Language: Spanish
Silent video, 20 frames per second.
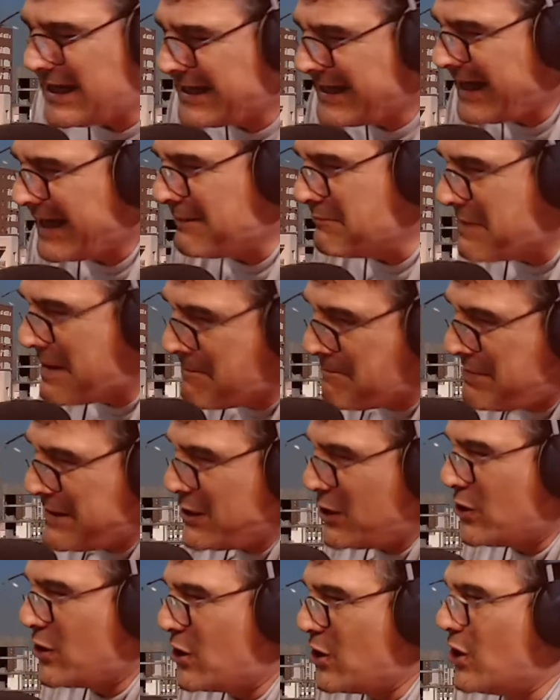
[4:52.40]
el, germen
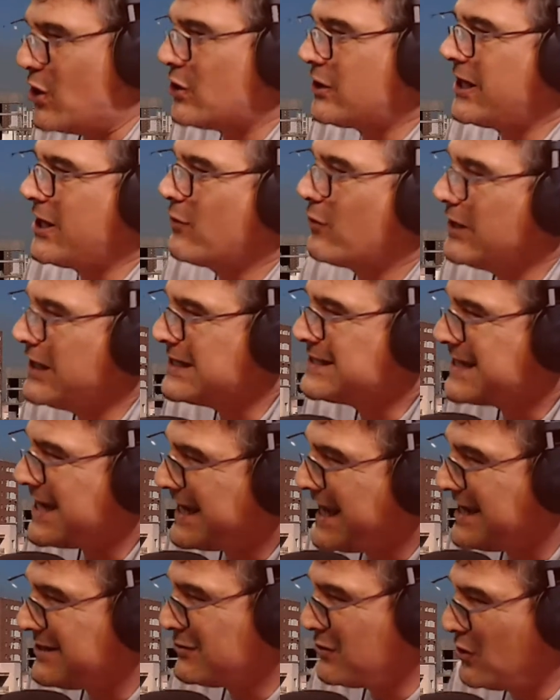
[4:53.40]
peronológico en ese
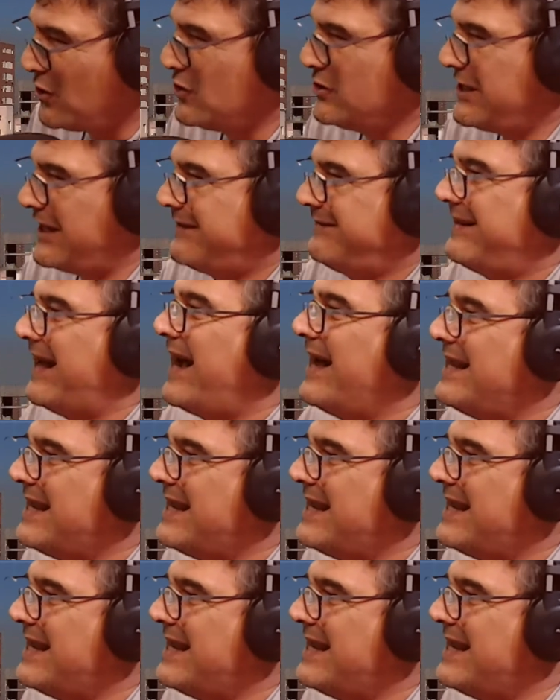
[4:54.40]
caso, ¿dónde está?